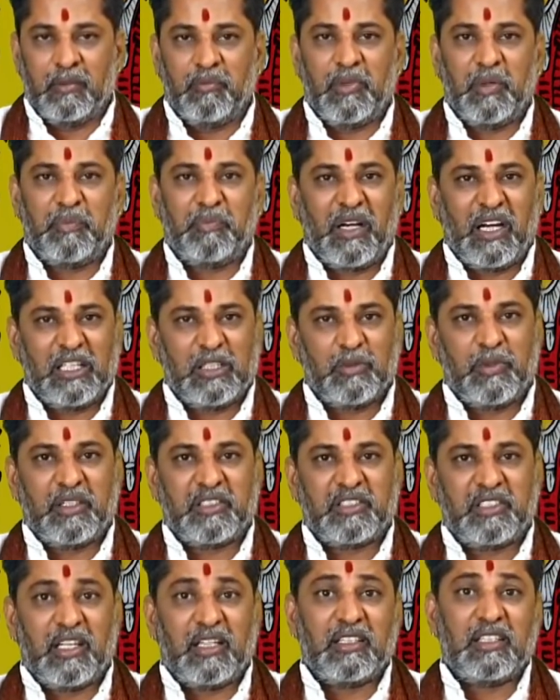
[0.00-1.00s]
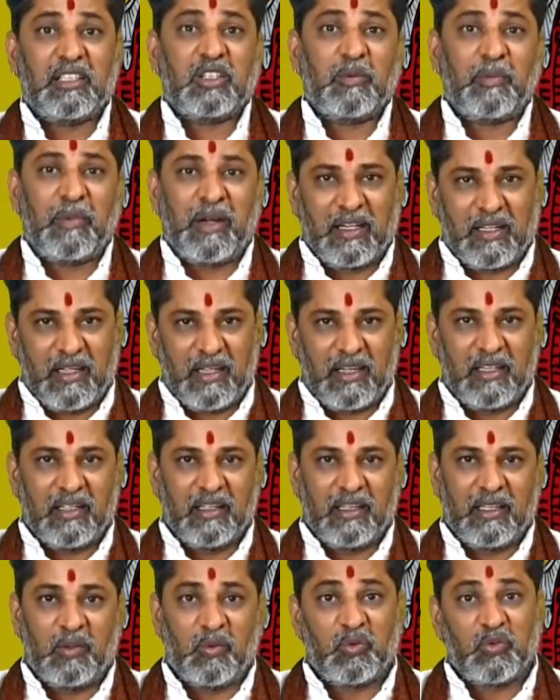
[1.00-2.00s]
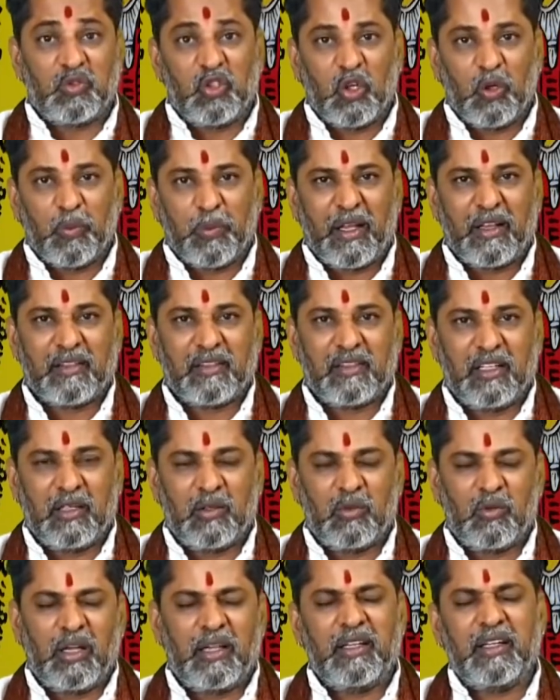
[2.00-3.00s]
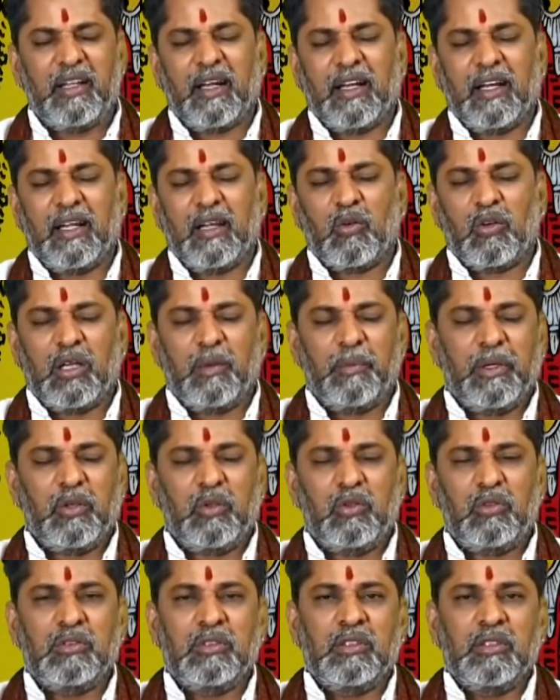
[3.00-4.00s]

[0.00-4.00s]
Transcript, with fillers: మీ పాత పరిచయాలు అందరితో మాట్లాడడం కానీ ఉద్యోగ ప్రయత్నాలు అన్ని రకాలకు కూడా మీకు